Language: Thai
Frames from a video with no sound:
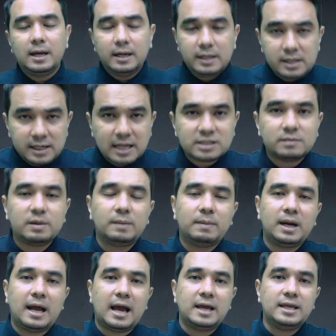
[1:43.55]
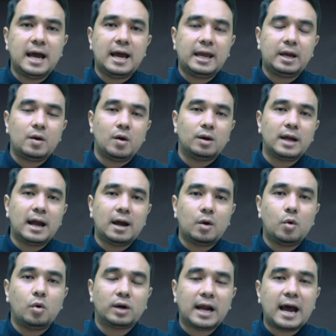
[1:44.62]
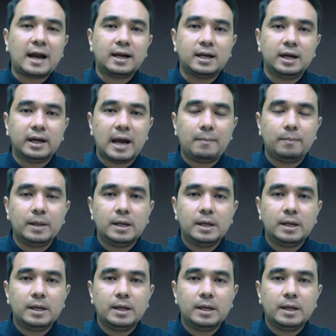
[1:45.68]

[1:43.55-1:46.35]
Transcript: นี่น่าจะเป็นปัญหาใหญ่ของทางโคราชเลยครับ